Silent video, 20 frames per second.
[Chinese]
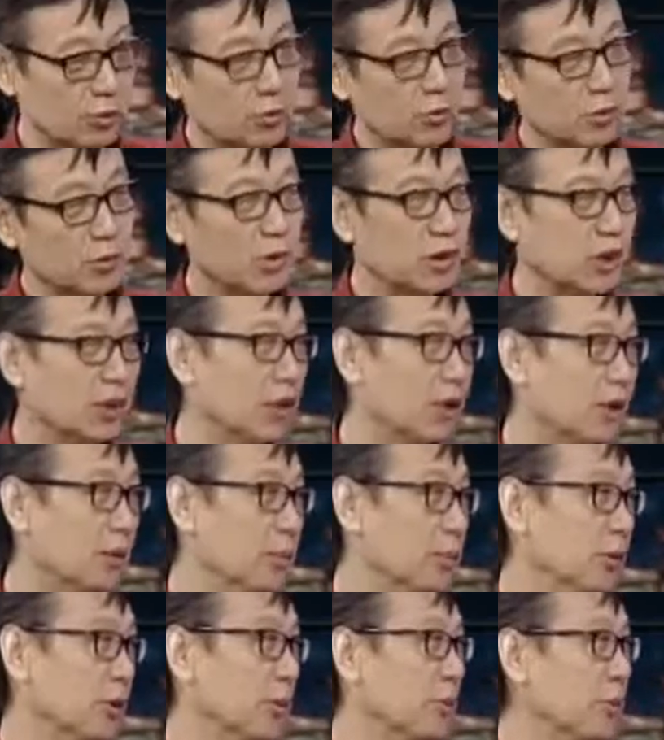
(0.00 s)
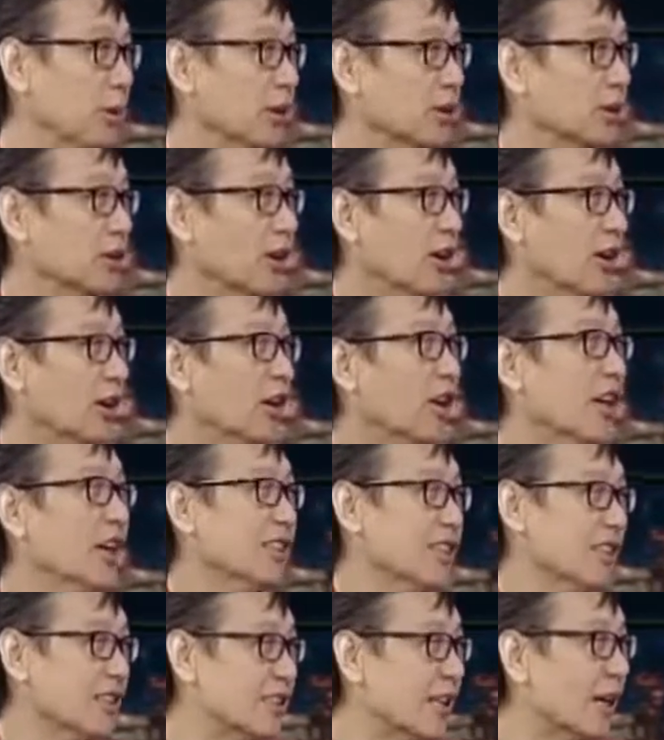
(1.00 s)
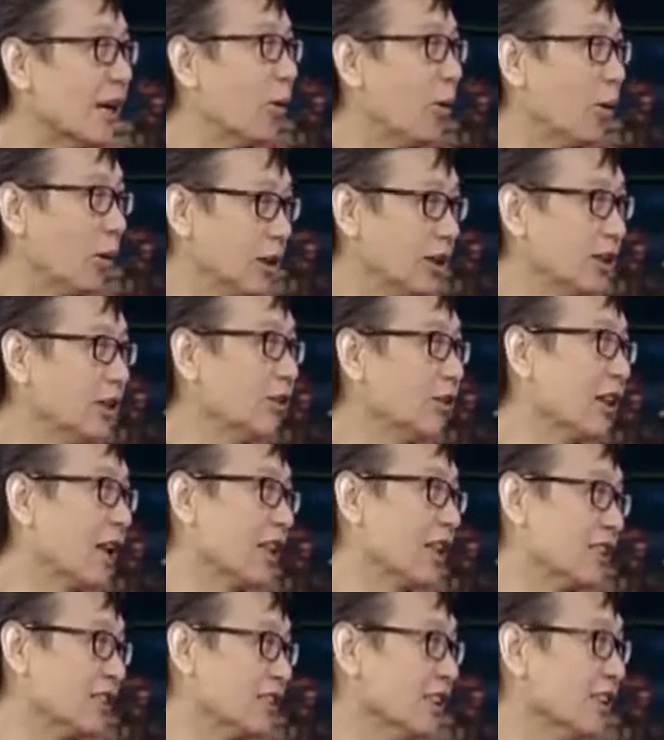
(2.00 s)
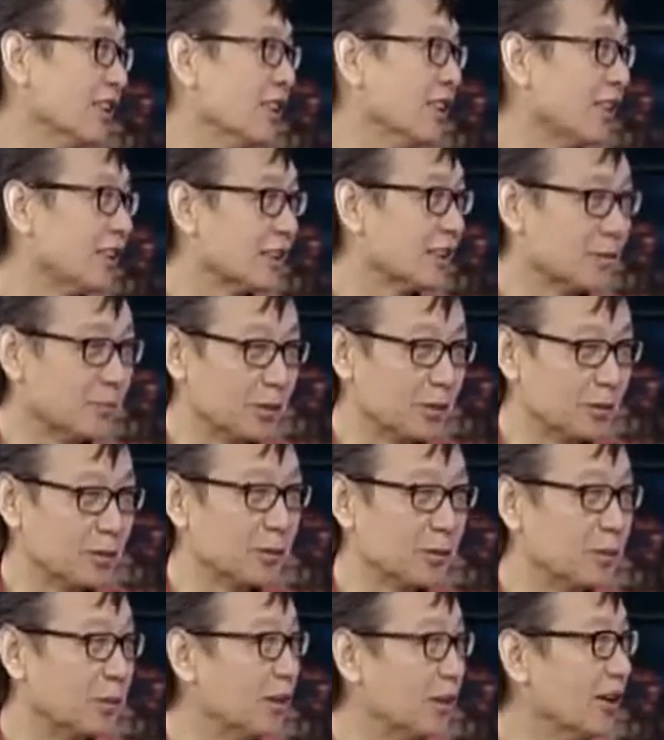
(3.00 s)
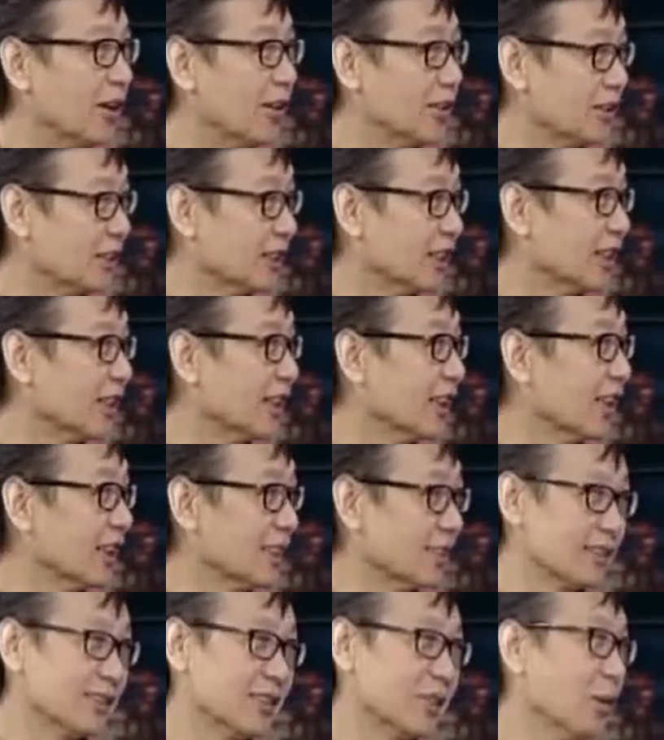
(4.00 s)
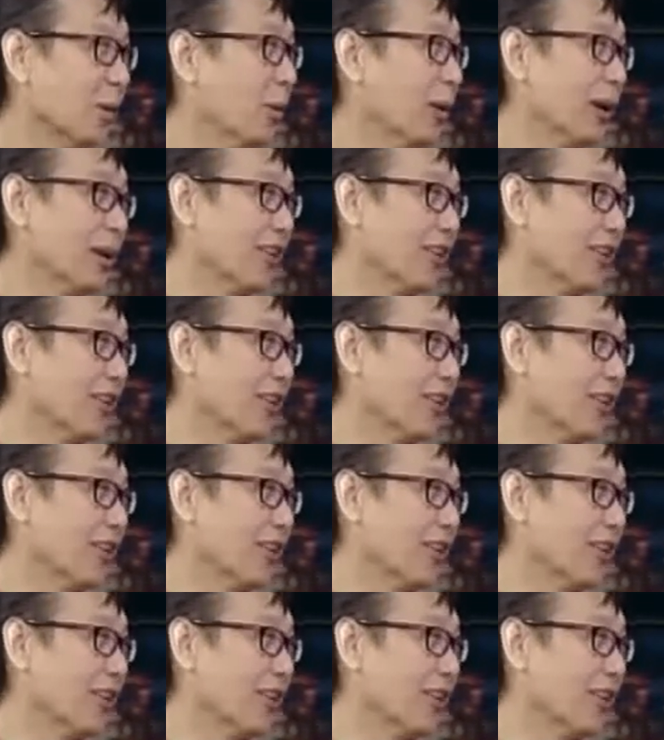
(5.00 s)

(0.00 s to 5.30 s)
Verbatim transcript: 保持距离，不能碰到。再回头看今天的什么中国好声音啊，真是